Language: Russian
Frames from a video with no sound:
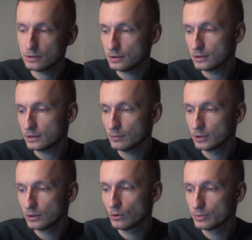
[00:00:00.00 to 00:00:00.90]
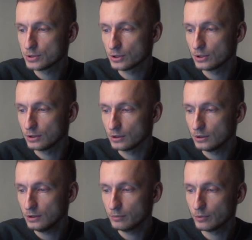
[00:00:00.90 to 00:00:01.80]
э, об этой оптике,
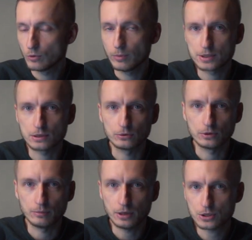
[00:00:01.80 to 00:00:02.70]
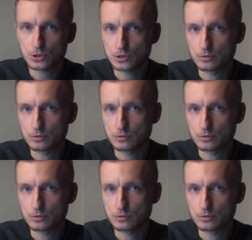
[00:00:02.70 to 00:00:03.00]
и покупать какой-то мерч.